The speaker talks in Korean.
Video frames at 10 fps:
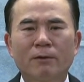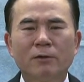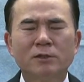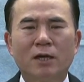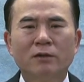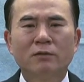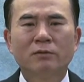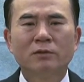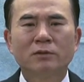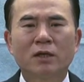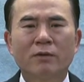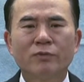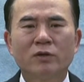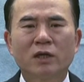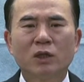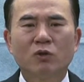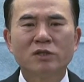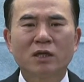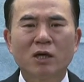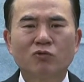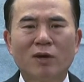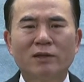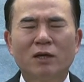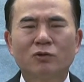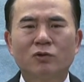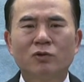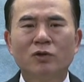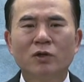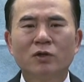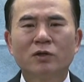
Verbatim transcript: 그렇지 않는 사람들은 기도할 생각도 안 하고